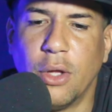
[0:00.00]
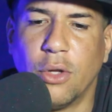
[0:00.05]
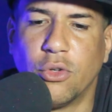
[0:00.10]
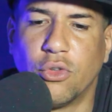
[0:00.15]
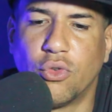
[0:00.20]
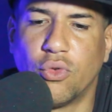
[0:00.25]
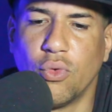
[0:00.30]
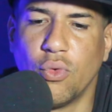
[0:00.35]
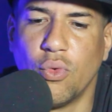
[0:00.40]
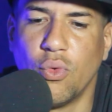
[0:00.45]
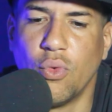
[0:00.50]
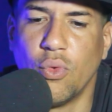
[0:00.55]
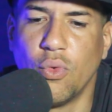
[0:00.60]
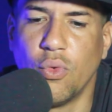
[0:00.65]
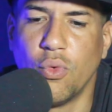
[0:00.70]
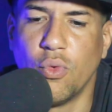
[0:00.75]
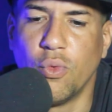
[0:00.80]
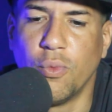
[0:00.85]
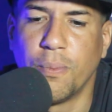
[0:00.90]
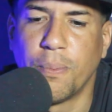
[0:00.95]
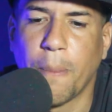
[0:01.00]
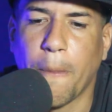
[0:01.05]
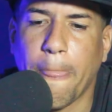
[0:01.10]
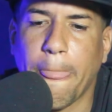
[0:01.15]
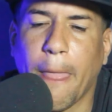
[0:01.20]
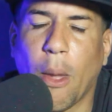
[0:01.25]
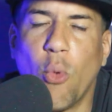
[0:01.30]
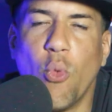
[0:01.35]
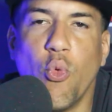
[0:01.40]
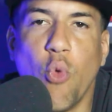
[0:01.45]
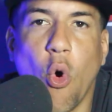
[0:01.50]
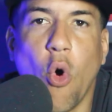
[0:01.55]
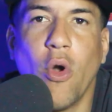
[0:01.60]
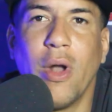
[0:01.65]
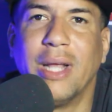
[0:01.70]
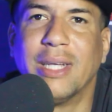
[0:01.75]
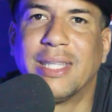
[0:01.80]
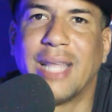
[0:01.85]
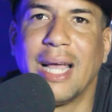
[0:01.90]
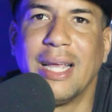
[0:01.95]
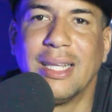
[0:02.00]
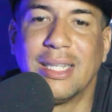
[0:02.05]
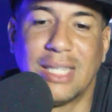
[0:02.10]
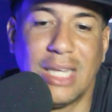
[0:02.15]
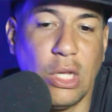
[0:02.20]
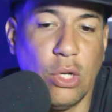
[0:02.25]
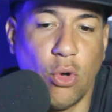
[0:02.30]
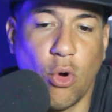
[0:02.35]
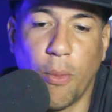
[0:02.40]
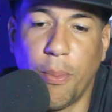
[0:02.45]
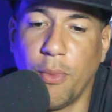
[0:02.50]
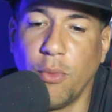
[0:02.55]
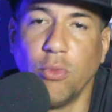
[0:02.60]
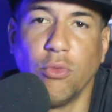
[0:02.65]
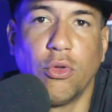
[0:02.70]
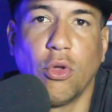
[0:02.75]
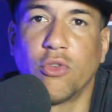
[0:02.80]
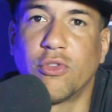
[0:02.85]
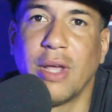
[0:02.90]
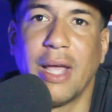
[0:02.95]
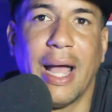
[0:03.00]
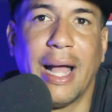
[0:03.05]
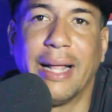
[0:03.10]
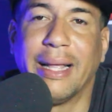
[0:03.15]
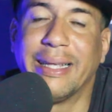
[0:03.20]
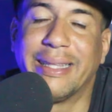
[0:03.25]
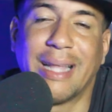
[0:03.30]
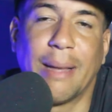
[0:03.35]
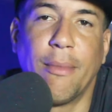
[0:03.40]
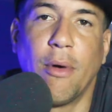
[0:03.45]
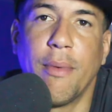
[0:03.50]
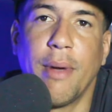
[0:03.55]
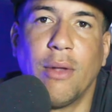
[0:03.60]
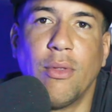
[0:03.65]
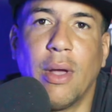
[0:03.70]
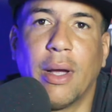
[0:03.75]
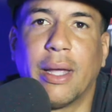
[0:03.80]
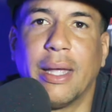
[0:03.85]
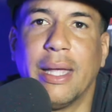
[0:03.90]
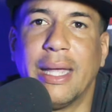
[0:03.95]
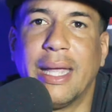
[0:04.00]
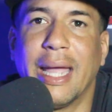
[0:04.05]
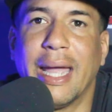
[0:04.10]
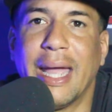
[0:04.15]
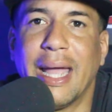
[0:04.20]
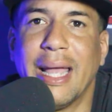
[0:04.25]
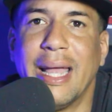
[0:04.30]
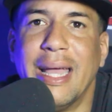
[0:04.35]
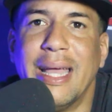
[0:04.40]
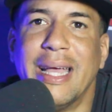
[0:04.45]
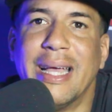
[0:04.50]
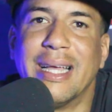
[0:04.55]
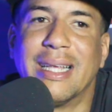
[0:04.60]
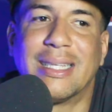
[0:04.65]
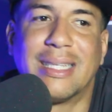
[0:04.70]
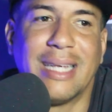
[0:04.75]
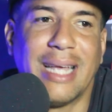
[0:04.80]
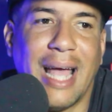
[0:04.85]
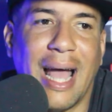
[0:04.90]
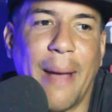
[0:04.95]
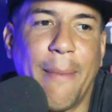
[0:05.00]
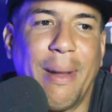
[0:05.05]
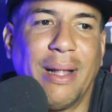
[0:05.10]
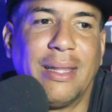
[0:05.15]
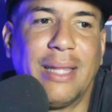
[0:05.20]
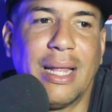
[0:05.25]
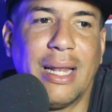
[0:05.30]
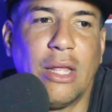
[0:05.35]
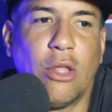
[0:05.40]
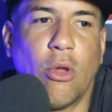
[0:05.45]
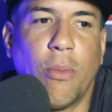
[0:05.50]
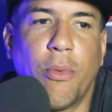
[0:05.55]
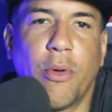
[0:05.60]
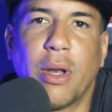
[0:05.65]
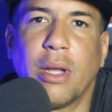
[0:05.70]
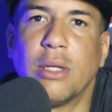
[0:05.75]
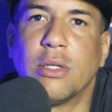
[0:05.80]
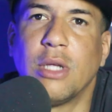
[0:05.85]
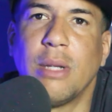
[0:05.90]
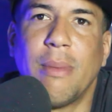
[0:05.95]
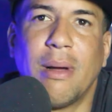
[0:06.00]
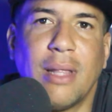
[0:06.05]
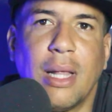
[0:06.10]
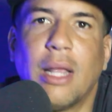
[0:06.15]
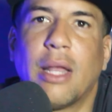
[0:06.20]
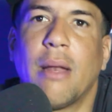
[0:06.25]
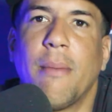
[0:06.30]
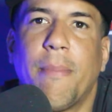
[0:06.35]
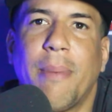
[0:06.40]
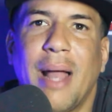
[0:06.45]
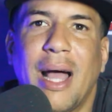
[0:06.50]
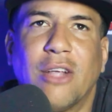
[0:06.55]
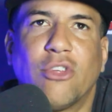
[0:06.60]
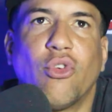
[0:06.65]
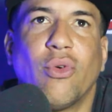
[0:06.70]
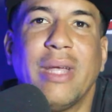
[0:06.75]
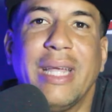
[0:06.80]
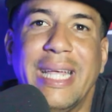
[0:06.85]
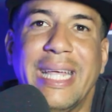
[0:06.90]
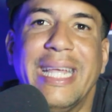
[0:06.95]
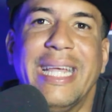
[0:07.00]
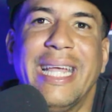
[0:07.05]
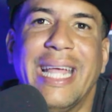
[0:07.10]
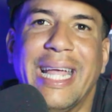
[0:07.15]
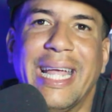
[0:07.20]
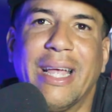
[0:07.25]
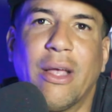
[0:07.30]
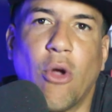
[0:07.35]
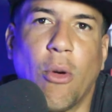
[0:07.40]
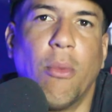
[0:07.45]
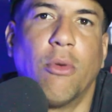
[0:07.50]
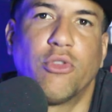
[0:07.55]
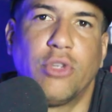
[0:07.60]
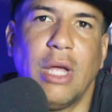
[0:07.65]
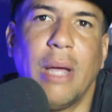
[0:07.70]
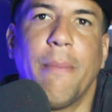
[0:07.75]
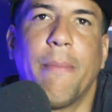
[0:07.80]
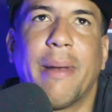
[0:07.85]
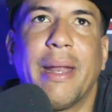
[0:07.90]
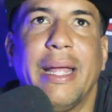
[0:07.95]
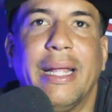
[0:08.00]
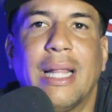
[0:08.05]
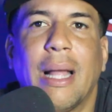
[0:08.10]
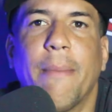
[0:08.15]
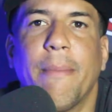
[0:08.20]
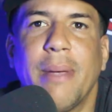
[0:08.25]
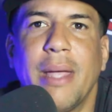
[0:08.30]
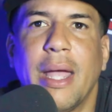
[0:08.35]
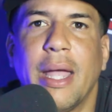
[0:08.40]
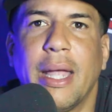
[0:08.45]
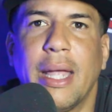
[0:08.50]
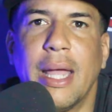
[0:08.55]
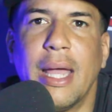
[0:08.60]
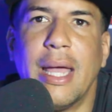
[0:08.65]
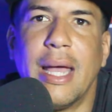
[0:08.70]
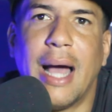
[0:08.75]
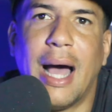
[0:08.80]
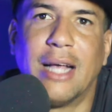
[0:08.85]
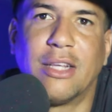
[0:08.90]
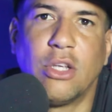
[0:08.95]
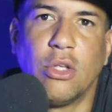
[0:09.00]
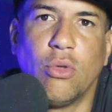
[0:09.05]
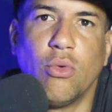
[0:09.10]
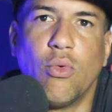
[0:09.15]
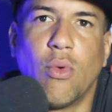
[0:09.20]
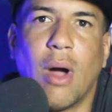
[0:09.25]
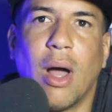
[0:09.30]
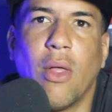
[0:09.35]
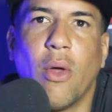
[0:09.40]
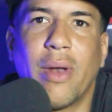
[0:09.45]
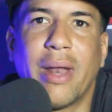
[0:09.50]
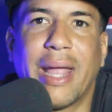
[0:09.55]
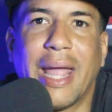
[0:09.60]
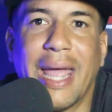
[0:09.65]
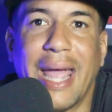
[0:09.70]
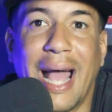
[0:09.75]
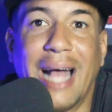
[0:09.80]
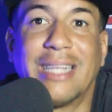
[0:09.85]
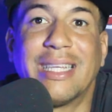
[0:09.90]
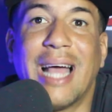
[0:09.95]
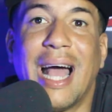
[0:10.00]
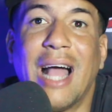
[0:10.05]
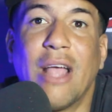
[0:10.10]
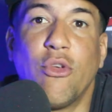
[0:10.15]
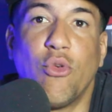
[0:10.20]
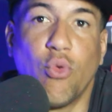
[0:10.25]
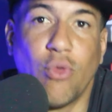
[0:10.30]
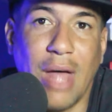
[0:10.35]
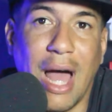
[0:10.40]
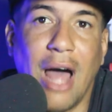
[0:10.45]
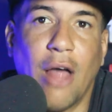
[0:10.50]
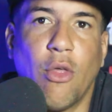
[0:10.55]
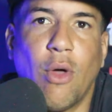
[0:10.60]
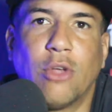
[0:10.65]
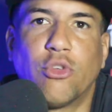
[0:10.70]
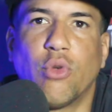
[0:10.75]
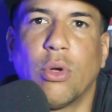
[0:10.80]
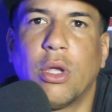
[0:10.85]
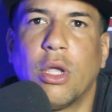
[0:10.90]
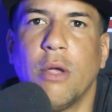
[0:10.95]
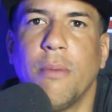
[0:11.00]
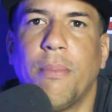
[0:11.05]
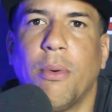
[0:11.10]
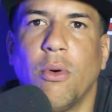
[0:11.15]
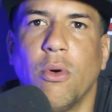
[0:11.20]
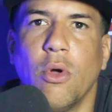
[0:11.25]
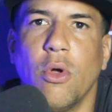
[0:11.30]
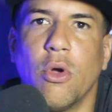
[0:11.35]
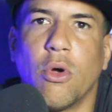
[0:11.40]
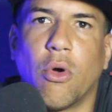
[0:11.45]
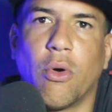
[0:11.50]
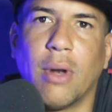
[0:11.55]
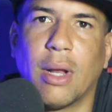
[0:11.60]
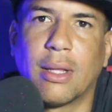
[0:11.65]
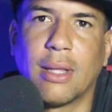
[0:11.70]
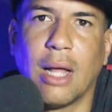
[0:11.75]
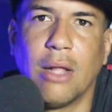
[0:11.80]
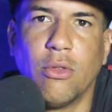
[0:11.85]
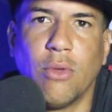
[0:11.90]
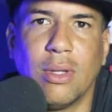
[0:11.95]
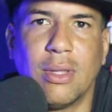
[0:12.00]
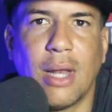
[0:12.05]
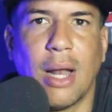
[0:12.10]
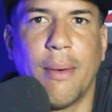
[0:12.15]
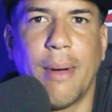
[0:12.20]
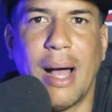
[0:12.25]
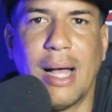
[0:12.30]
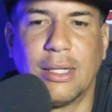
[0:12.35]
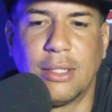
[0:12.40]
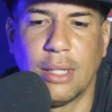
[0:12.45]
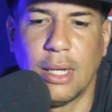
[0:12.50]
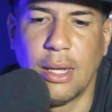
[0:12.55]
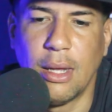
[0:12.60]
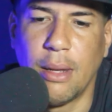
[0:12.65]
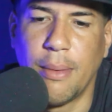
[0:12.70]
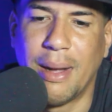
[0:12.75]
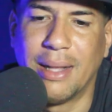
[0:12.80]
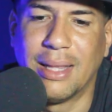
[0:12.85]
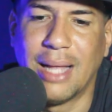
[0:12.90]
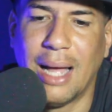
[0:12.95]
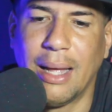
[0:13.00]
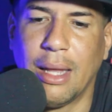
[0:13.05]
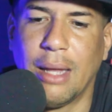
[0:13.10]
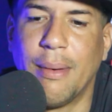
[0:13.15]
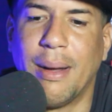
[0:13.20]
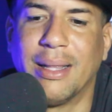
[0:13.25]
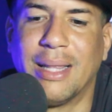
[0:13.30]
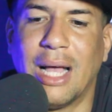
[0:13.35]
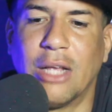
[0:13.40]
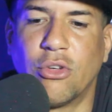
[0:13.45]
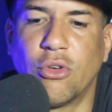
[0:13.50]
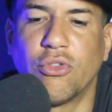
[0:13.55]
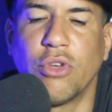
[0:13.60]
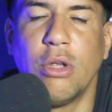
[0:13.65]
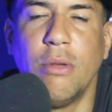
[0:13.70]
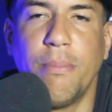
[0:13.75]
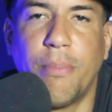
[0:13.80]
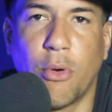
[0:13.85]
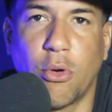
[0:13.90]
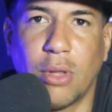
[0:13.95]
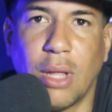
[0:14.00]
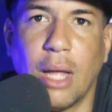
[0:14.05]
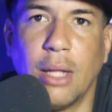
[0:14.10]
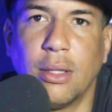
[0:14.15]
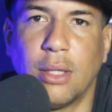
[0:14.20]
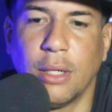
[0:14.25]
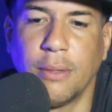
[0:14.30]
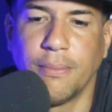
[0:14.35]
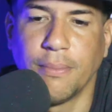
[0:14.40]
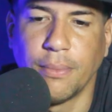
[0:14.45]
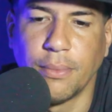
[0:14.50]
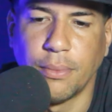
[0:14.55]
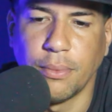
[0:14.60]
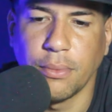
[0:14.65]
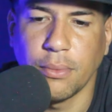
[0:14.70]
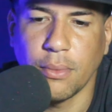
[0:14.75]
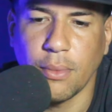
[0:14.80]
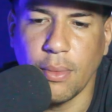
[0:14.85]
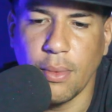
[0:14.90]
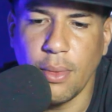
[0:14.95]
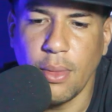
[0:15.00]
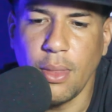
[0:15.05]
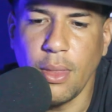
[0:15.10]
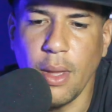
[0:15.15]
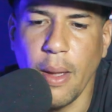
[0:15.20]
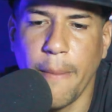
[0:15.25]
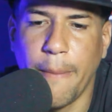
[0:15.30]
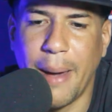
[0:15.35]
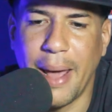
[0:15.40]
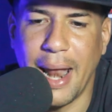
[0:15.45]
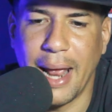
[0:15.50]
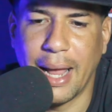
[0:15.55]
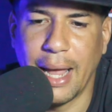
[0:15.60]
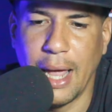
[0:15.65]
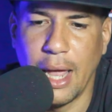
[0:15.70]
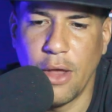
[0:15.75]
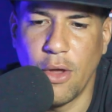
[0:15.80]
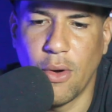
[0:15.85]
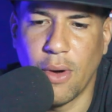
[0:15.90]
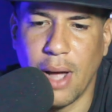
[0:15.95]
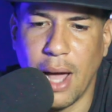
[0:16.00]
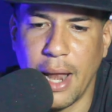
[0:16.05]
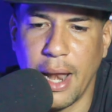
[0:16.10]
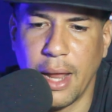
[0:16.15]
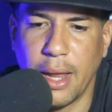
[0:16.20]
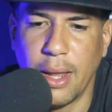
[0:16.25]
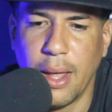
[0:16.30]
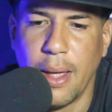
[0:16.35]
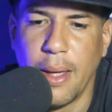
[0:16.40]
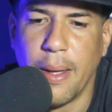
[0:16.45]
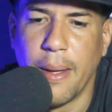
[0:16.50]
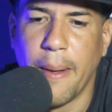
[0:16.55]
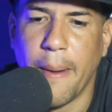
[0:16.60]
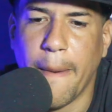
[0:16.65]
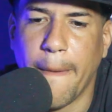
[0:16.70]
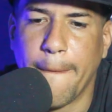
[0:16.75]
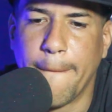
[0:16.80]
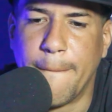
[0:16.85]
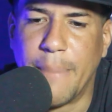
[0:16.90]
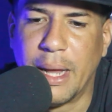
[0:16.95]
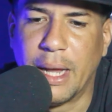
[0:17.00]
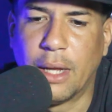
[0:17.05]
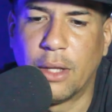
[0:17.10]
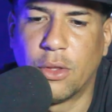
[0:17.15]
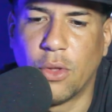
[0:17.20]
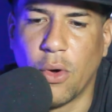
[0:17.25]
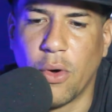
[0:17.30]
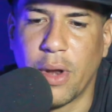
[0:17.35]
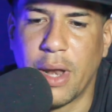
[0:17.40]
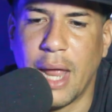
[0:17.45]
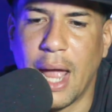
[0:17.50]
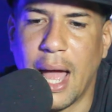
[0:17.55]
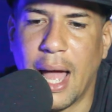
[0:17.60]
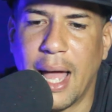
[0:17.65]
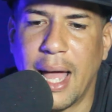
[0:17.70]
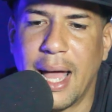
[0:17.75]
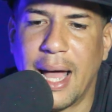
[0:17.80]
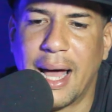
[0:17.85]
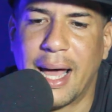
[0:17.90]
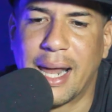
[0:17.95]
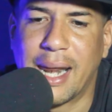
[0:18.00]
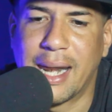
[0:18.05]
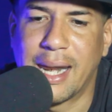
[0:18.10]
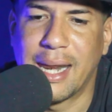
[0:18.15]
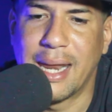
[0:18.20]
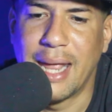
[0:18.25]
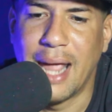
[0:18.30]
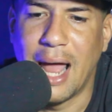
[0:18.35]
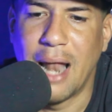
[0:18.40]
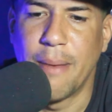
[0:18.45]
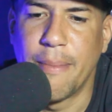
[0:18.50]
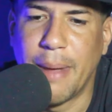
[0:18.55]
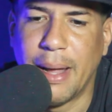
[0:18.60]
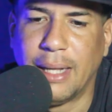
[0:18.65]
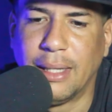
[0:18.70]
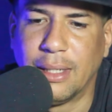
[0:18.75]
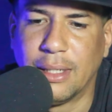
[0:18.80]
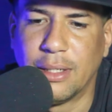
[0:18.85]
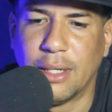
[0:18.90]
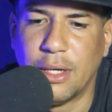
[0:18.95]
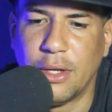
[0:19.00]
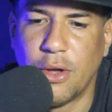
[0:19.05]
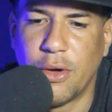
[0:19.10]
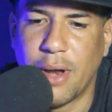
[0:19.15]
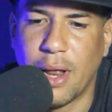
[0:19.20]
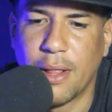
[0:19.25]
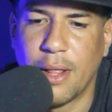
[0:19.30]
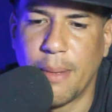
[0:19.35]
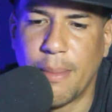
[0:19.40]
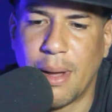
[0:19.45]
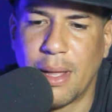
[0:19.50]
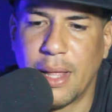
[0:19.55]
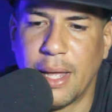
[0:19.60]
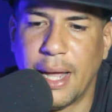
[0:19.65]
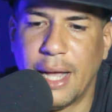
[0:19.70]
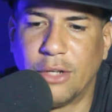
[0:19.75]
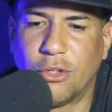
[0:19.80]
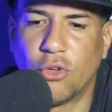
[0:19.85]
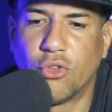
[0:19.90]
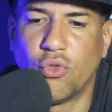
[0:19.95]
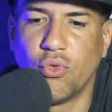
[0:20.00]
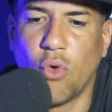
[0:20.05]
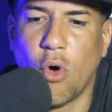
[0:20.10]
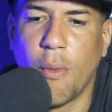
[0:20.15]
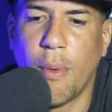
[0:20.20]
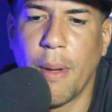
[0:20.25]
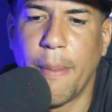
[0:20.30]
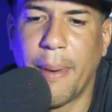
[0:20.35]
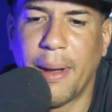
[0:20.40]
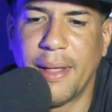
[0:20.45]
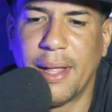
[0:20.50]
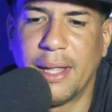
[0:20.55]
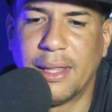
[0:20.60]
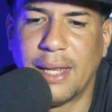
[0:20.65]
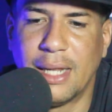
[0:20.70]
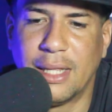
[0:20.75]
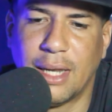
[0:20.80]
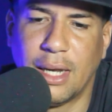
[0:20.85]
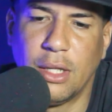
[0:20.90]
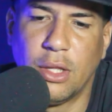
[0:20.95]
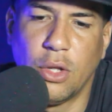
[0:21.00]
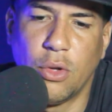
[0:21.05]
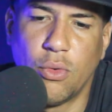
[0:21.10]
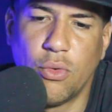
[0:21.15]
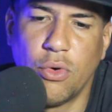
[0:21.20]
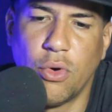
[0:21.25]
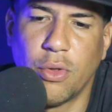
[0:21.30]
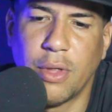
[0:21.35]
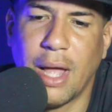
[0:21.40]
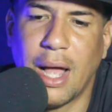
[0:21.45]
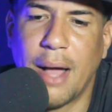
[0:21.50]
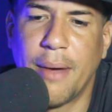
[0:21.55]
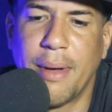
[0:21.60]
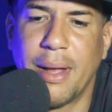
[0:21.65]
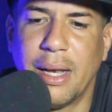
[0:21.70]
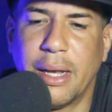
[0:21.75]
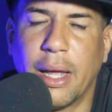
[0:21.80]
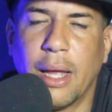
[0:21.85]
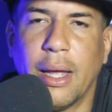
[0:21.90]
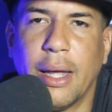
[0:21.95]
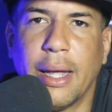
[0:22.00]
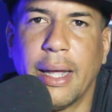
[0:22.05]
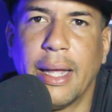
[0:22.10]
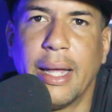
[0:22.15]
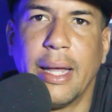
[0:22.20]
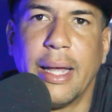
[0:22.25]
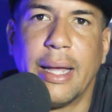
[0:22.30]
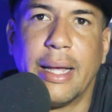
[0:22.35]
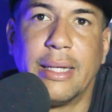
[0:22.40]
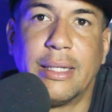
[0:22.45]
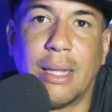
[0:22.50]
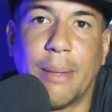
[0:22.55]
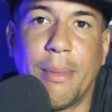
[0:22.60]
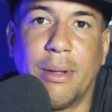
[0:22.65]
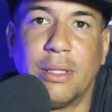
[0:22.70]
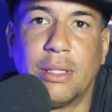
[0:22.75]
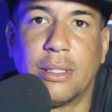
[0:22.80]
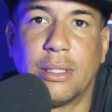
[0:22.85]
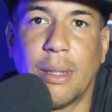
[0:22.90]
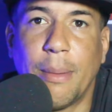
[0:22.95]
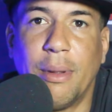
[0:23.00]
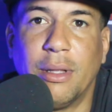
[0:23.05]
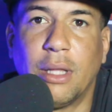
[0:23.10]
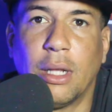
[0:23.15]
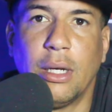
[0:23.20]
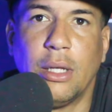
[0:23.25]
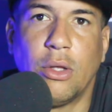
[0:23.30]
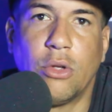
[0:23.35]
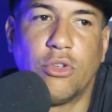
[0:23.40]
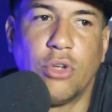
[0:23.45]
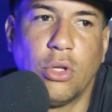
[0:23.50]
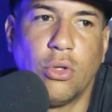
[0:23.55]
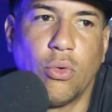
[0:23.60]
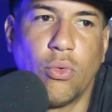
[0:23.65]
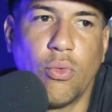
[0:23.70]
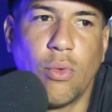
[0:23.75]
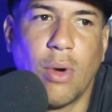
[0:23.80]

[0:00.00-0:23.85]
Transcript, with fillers: Su Wall está en 5 puntos, o sea, estamos viendo aquí que se ha mantenido por encima del reemplazo y como siempre, y también ha sido un jugador que ha ayudado a su equipo conectando de base y, y batazos importantes para que ellos ganen victoria realmente, señores. Además de eso, su OVP de 331 deja ver que se, ha mantenido siendo un